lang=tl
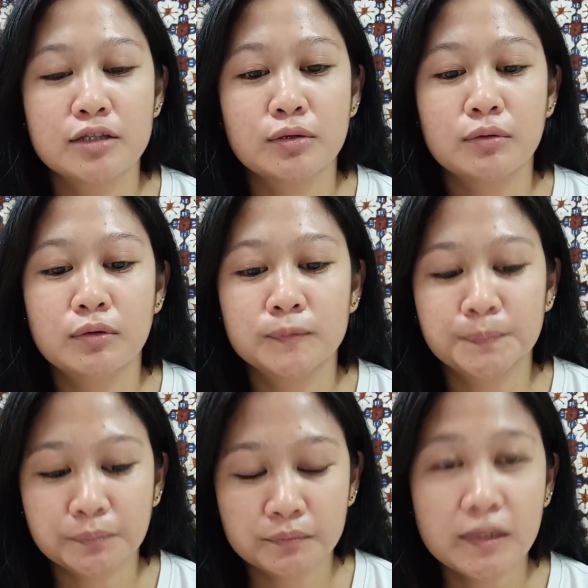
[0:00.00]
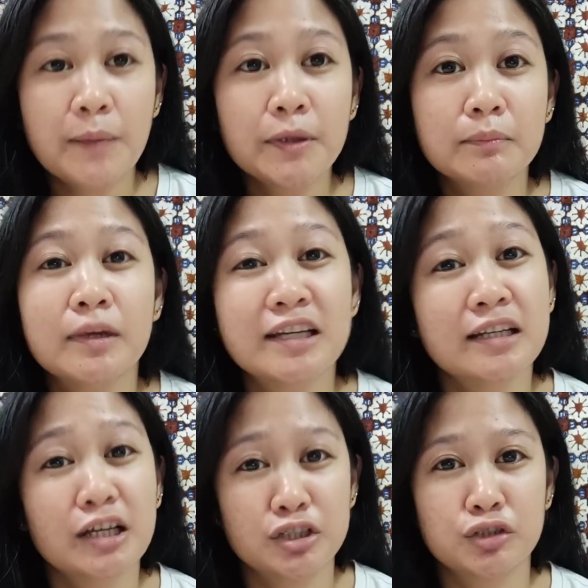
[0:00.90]
So, dapat
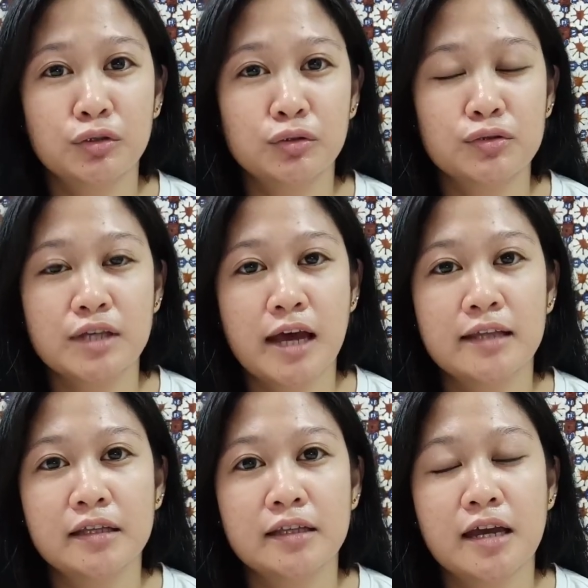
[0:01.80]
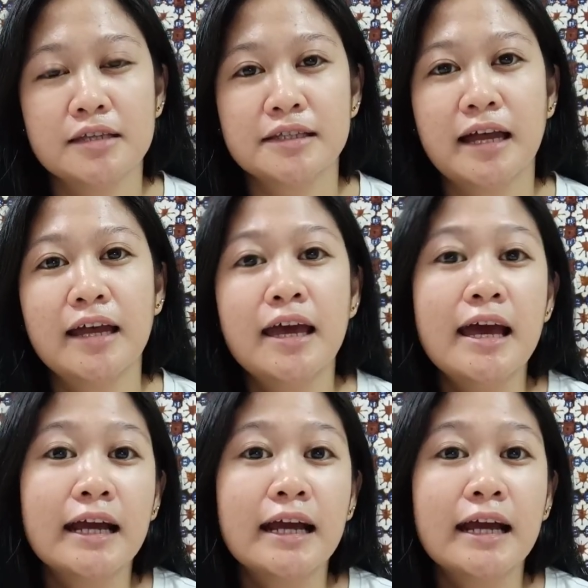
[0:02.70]
maging leksyon to sa atin guys na